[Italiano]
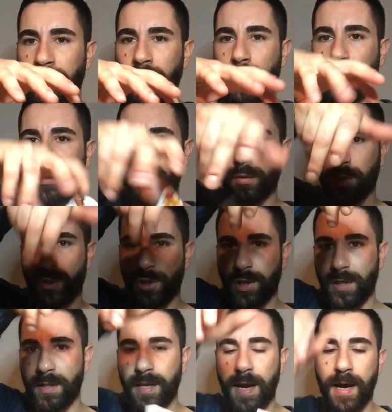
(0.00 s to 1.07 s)
tipo
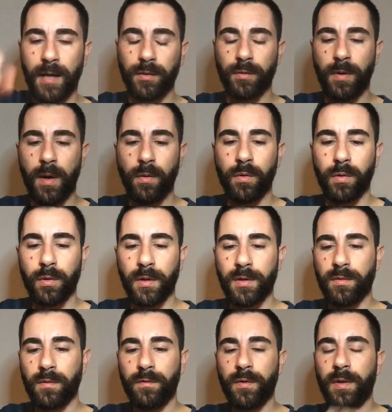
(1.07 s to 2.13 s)
attorcigliato, ha un colore
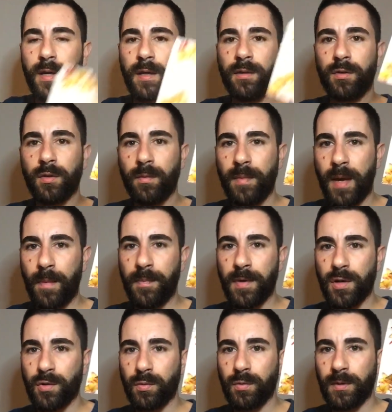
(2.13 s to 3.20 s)
sul violetto, mi è
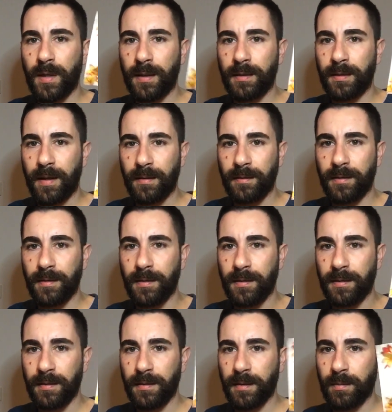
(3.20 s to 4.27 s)
piaciuta
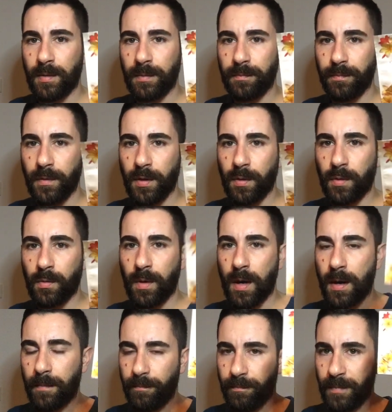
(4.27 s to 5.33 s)
tantissimo. Io
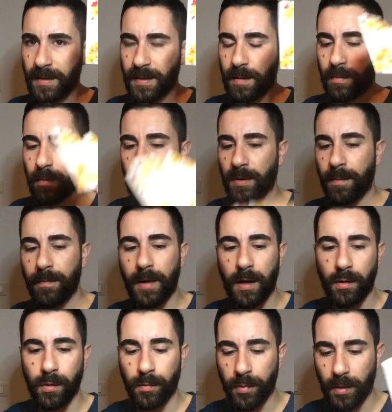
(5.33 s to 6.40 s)
qua mi sa proprio che me
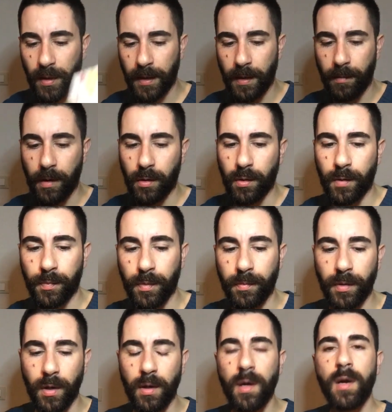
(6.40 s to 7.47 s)
la compro la crema corpo,
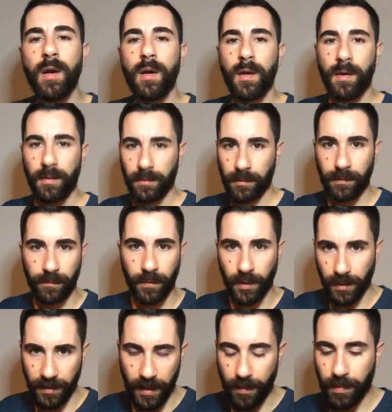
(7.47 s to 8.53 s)
però
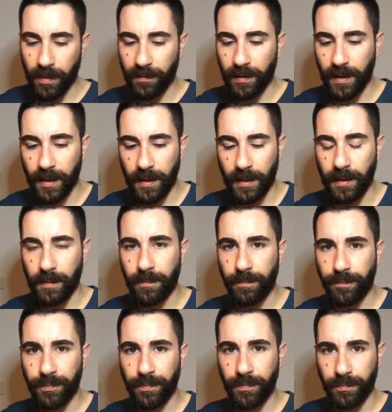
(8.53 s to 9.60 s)
voglio sempre finire, mh,
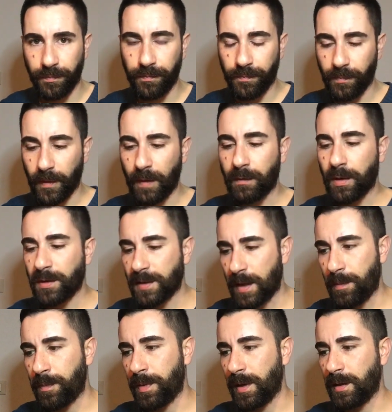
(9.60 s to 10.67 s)
mm, voglio
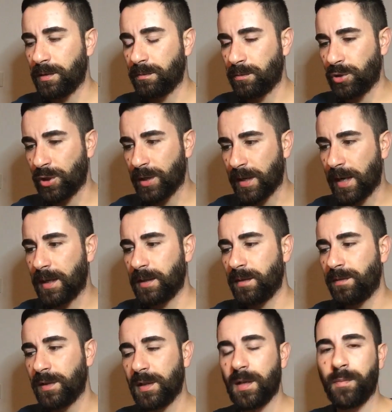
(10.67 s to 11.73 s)
sempre cercare
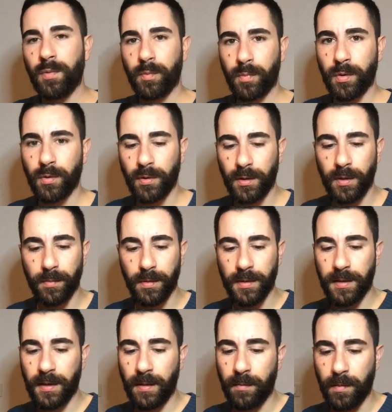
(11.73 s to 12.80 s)
di finire più prodotti
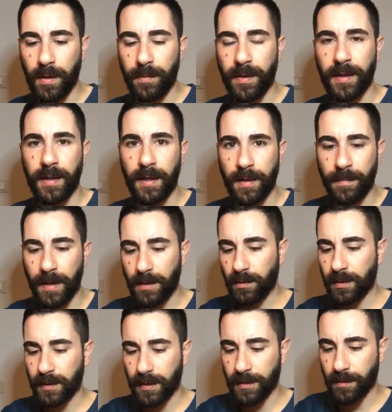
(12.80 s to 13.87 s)
possibile perché
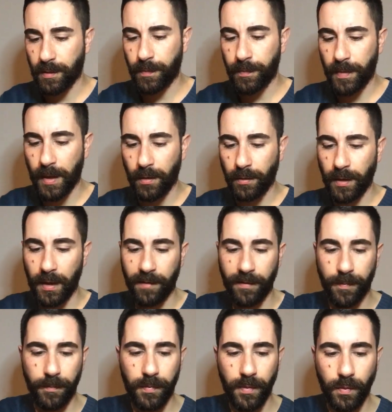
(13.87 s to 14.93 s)
l'armadio sta scoppiando, gliela
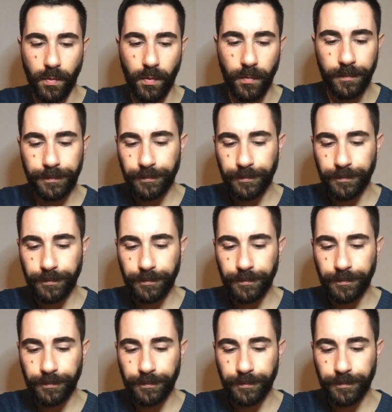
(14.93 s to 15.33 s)
fa più.